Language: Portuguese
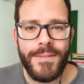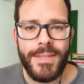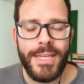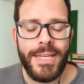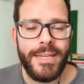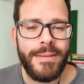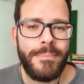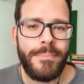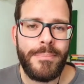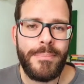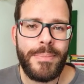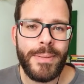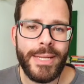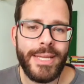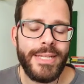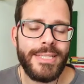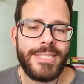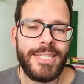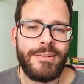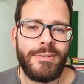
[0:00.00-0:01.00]
E aí, para
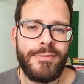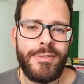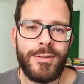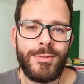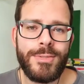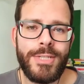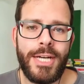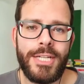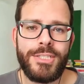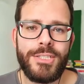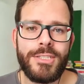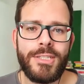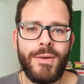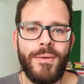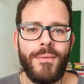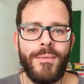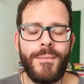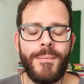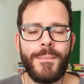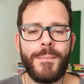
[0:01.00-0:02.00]
que serve a faculdade então?